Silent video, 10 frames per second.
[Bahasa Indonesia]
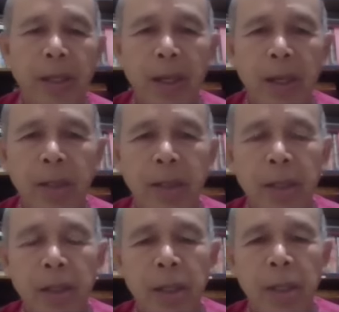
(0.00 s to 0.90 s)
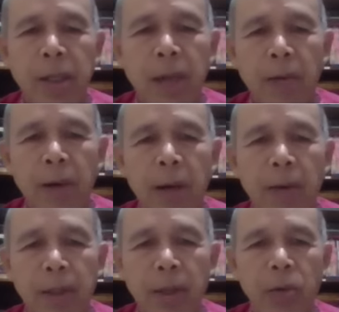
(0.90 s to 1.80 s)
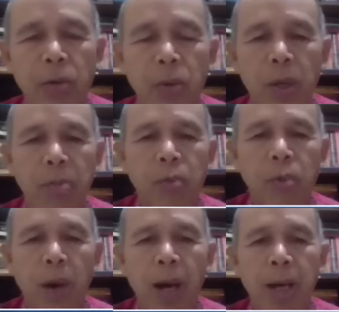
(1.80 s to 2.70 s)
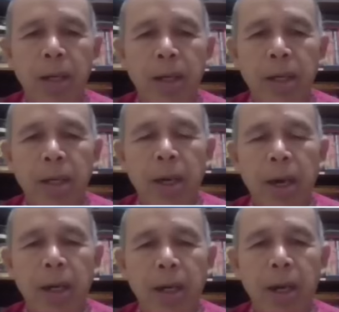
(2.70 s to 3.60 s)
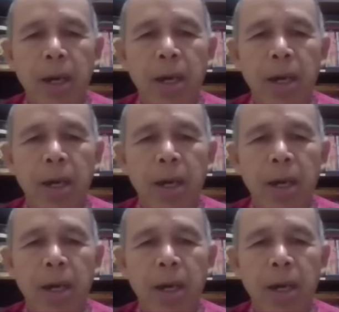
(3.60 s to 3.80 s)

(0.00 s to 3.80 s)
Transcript: ingat di awal-awal tahun 2000-an ada